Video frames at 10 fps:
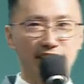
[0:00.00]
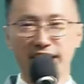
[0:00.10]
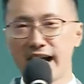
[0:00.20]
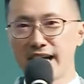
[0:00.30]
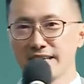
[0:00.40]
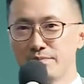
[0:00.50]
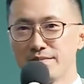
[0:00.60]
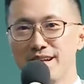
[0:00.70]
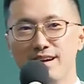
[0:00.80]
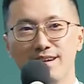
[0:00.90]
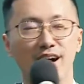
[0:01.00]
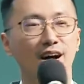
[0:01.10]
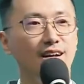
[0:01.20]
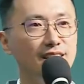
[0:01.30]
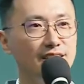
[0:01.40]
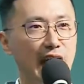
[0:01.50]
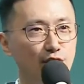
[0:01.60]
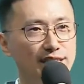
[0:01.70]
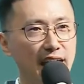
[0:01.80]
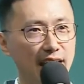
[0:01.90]
家，早
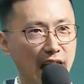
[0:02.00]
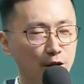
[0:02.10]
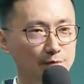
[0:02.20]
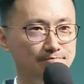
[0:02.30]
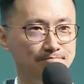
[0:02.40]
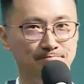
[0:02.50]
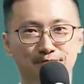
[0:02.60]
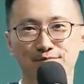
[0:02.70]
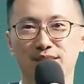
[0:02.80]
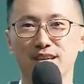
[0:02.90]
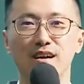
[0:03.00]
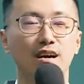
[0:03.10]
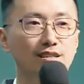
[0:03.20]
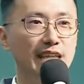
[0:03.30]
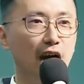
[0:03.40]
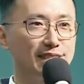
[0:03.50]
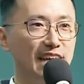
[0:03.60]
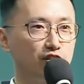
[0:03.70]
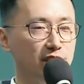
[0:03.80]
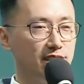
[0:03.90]
上好！早上
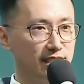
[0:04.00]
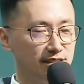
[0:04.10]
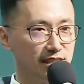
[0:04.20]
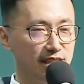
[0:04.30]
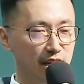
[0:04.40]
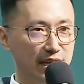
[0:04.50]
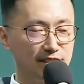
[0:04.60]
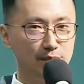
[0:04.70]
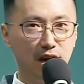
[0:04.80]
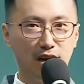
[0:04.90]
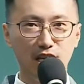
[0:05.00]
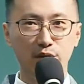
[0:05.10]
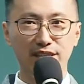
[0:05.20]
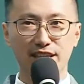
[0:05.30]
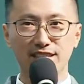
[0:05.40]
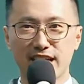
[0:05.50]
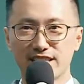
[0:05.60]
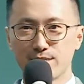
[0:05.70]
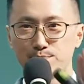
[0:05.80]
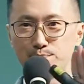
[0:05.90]
最精神了，为什么？因为现在是
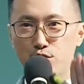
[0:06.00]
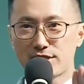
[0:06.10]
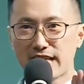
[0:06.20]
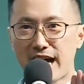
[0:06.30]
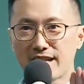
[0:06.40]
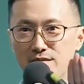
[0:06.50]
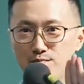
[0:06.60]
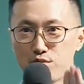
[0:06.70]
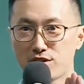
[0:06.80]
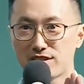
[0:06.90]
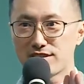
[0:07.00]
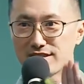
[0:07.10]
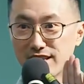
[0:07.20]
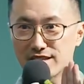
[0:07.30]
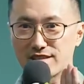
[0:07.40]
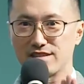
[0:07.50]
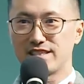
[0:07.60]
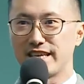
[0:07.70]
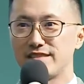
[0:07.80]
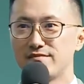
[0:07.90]
不三不四的时
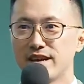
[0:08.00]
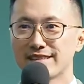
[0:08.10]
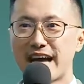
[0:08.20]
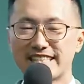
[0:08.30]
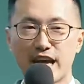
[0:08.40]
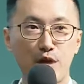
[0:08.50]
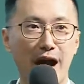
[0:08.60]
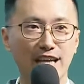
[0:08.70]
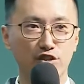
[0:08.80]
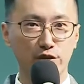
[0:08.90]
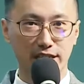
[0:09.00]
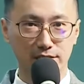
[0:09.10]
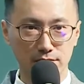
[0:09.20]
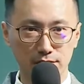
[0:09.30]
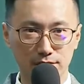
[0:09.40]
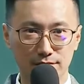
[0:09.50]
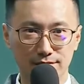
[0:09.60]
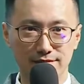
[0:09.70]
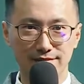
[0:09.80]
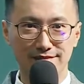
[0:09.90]
间，大家有没有爱睡？
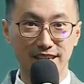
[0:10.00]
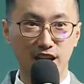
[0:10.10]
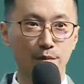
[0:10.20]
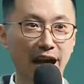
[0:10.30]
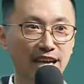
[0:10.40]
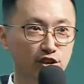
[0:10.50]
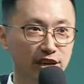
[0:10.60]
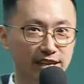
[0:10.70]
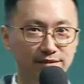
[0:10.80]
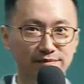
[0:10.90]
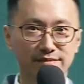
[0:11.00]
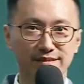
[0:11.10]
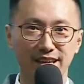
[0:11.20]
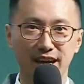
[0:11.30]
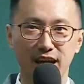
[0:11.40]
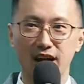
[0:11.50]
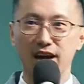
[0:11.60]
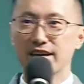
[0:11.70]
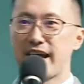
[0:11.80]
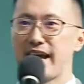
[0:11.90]
有没有爱睡
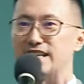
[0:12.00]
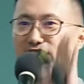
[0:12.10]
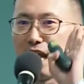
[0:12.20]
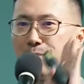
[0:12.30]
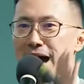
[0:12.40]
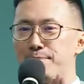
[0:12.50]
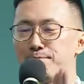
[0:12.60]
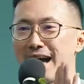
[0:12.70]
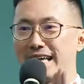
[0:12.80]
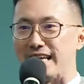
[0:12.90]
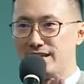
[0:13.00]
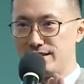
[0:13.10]
？Okay, selamat pagi.